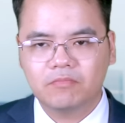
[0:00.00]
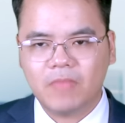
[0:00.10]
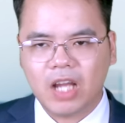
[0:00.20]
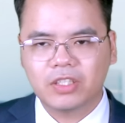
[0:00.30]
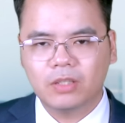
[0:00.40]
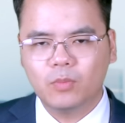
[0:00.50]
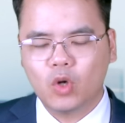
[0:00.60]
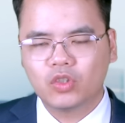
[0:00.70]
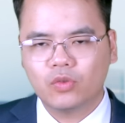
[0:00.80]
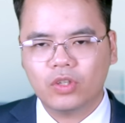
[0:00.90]
Bằng chứng
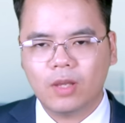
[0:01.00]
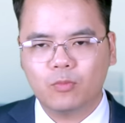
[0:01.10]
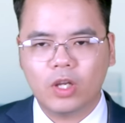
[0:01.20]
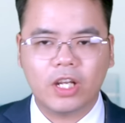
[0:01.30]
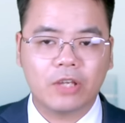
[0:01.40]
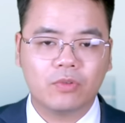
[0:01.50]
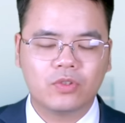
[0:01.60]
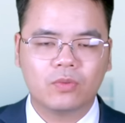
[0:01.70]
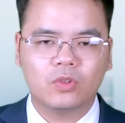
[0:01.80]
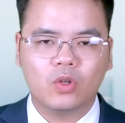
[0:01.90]
bổ sung cho lập luận này của
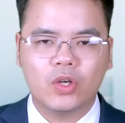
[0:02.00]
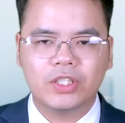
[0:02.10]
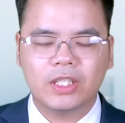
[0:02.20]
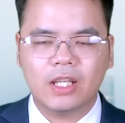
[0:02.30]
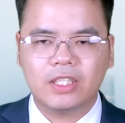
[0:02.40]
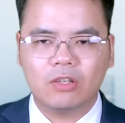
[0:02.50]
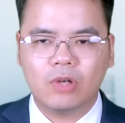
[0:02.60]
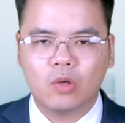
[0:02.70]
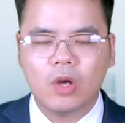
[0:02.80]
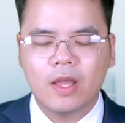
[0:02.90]
chúng tôi chính là châu
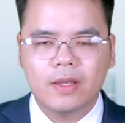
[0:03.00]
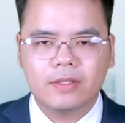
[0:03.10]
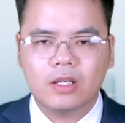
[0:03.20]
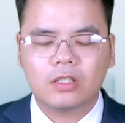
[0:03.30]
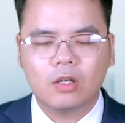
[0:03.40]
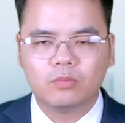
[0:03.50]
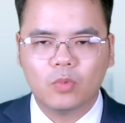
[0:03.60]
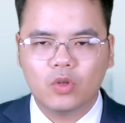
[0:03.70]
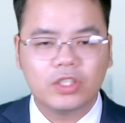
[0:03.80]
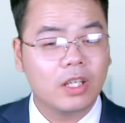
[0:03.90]
Âu đã công
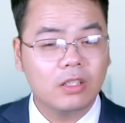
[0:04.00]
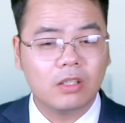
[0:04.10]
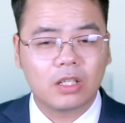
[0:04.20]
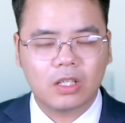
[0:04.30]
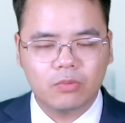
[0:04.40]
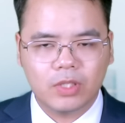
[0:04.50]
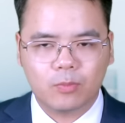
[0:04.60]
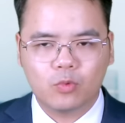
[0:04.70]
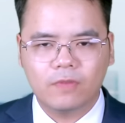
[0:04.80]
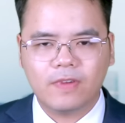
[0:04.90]
bố chiến lược công nghiệp
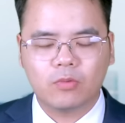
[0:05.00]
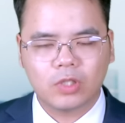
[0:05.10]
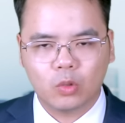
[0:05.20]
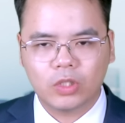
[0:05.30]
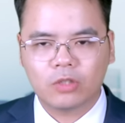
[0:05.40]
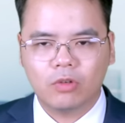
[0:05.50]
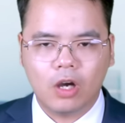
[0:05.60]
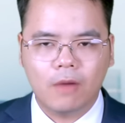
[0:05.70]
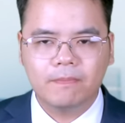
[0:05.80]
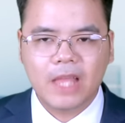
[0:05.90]
quốc phòng đầu tiên của họ.